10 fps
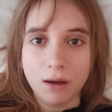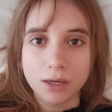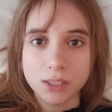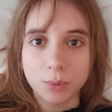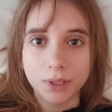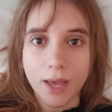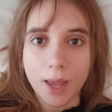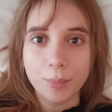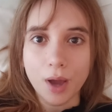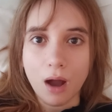Akşama da
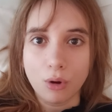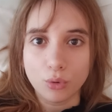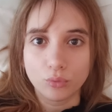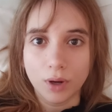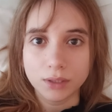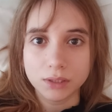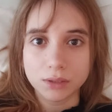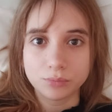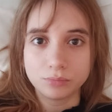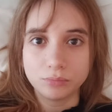happy hour var.
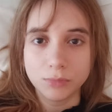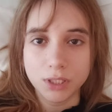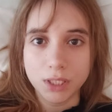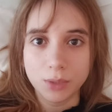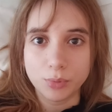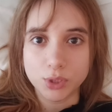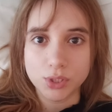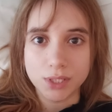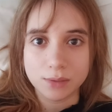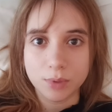Yiyip
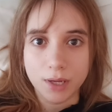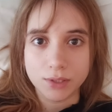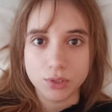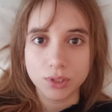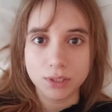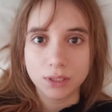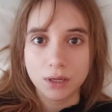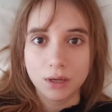içeceğiz birazcık.